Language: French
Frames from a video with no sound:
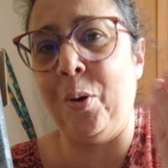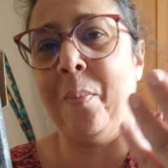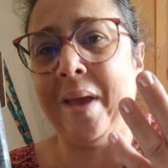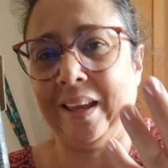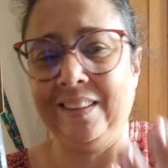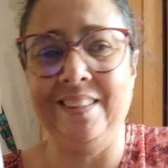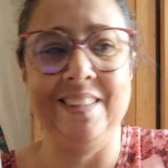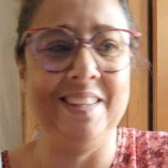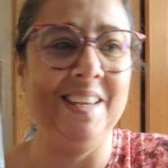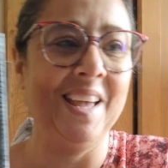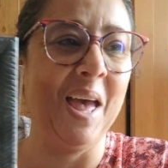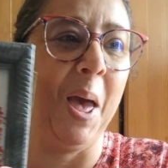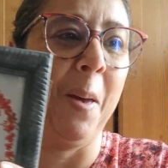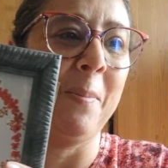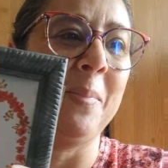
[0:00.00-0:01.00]
Dieu merci,
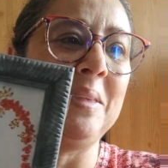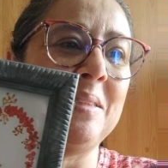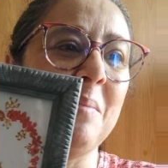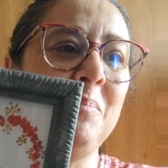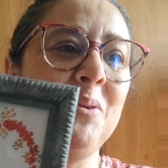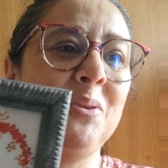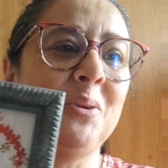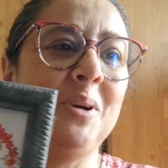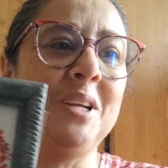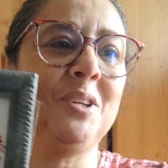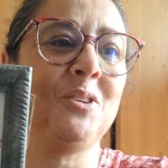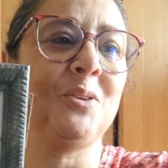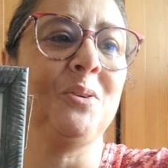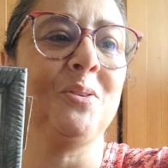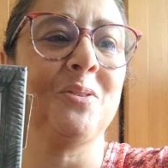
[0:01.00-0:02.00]
mais c'est plutôt les
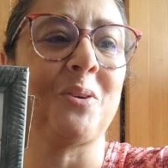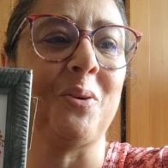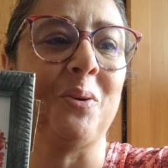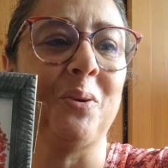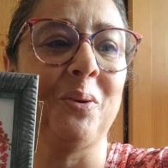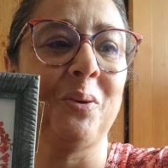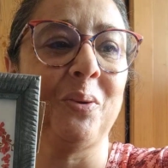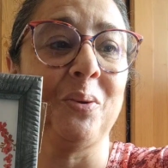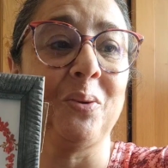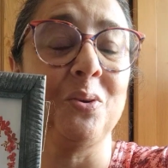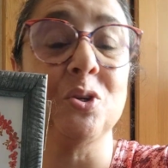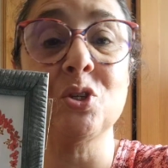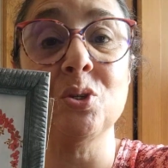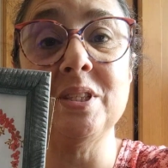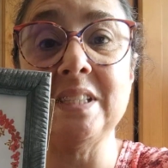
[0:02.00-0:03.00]
choses que,
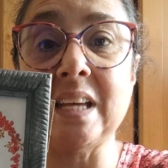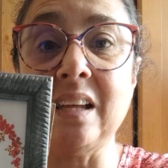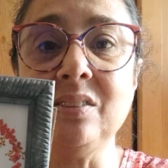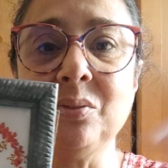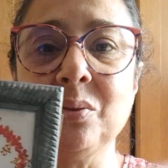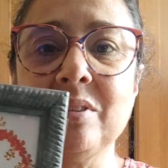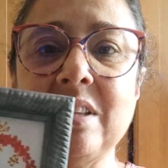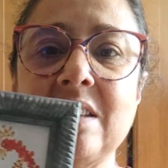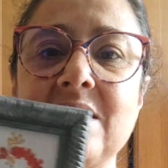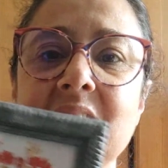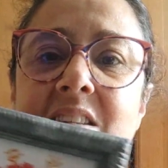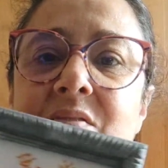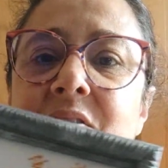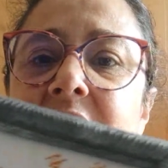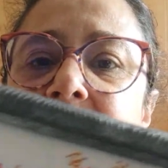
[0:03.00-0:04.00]
que je tiens. Donc c'est
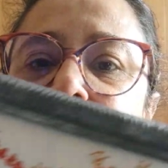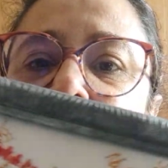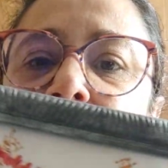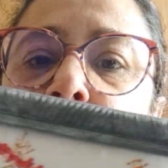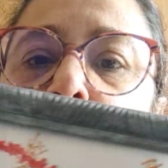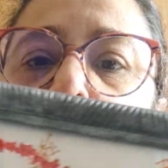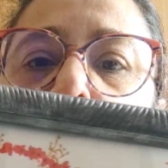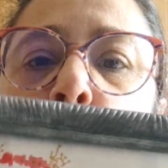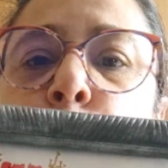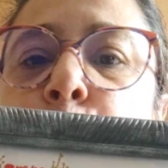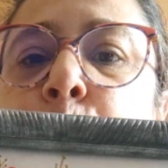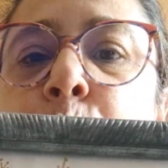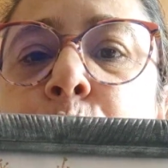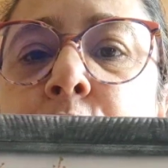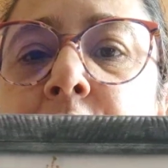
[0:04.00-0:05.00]
assez difficile.
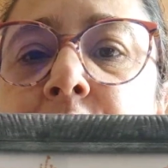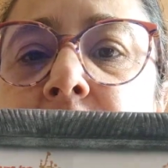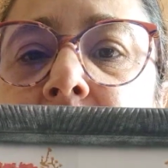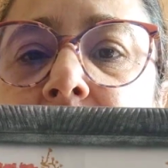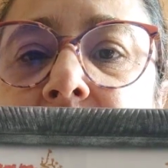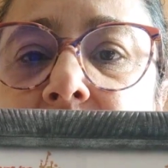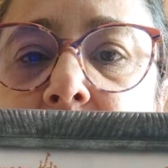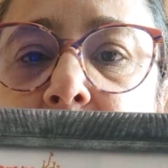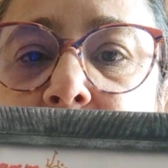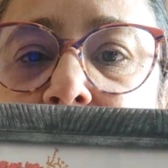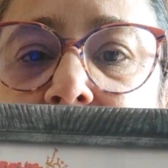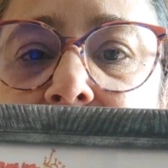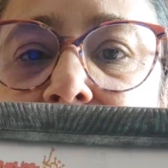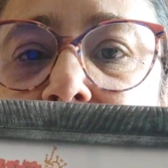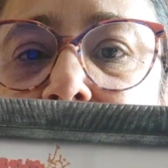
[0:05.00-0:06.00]
Donc vous voyez là, c'est un,
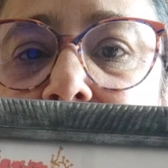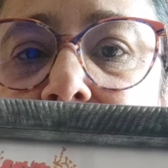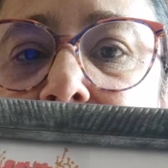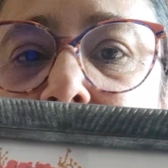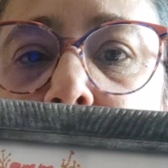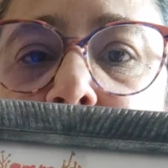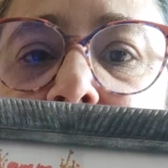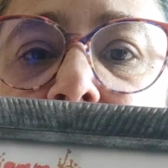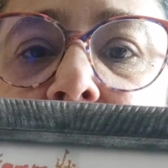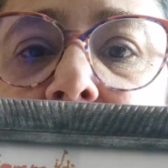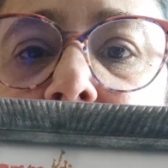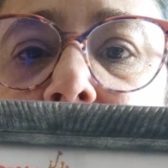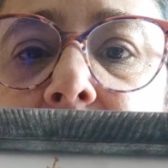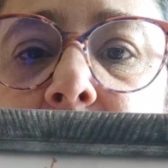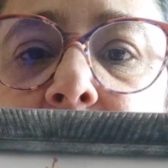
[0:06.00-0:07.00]

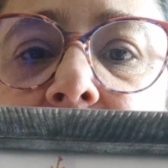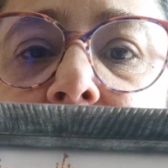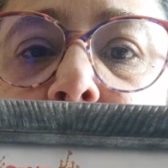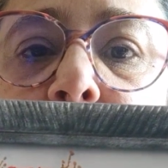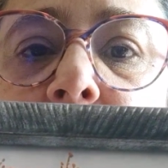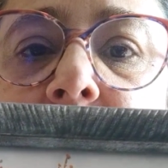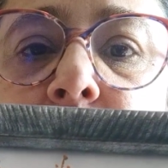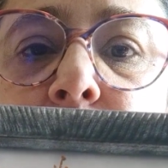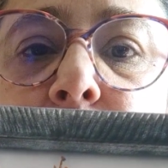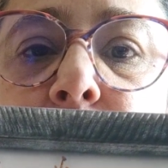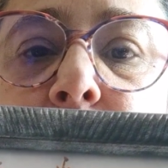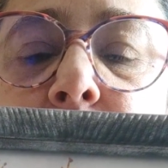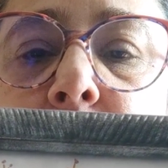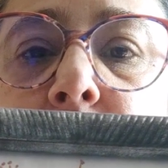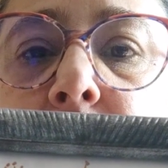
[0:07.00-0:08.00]
petit, une petite
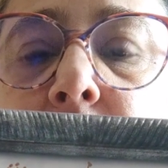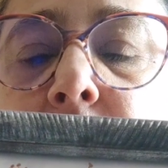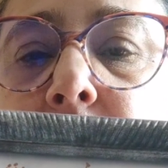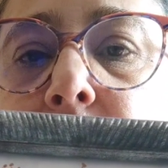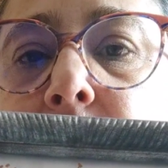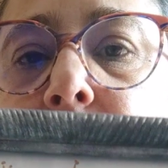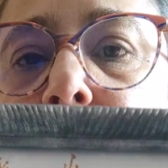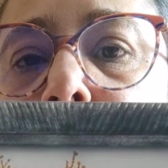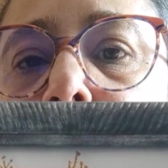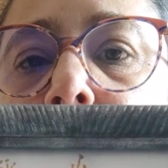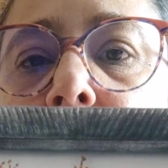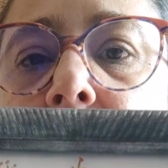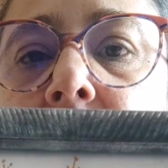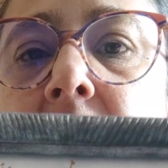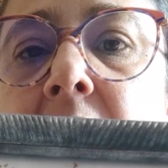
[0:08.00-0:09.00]
peinture euh,
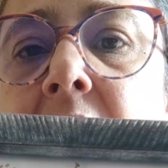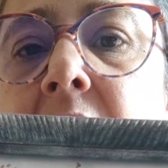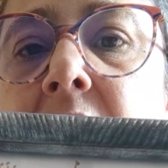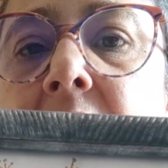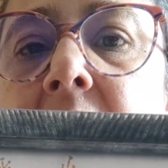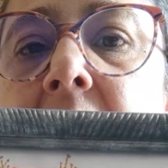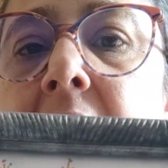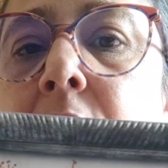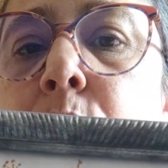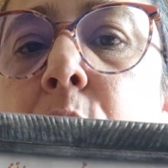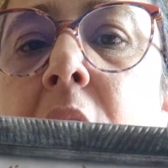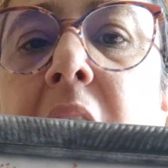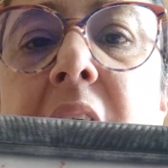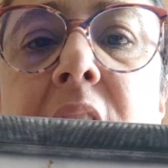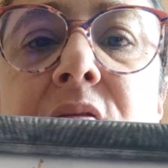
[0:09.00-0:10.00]
à
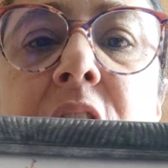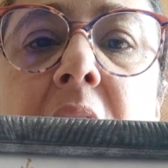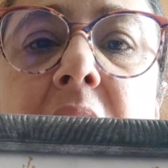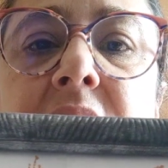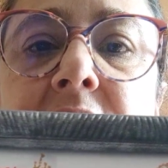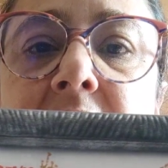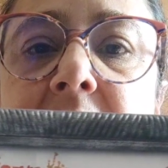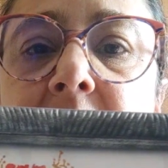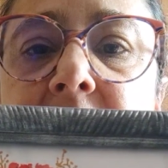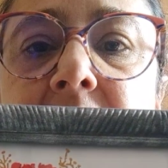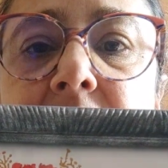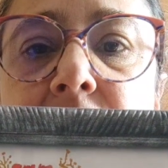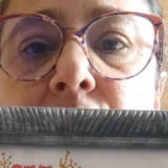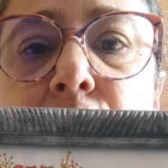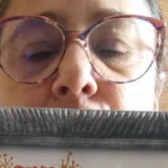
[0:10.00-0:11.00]
l'aquarelle. Voilà, c'est,
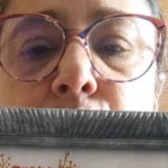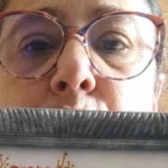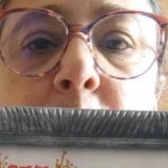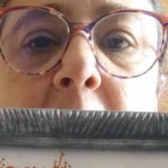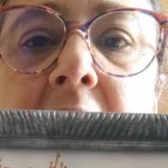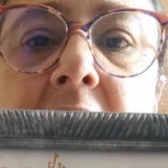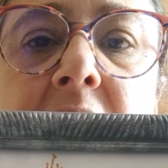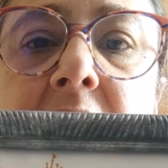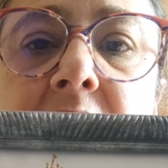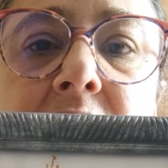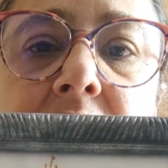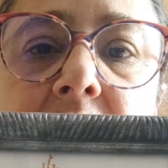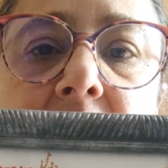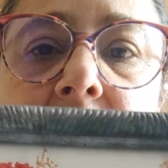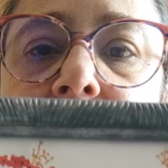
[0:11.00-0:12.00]
je suis pas
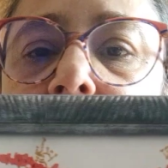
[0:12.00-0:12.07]
une,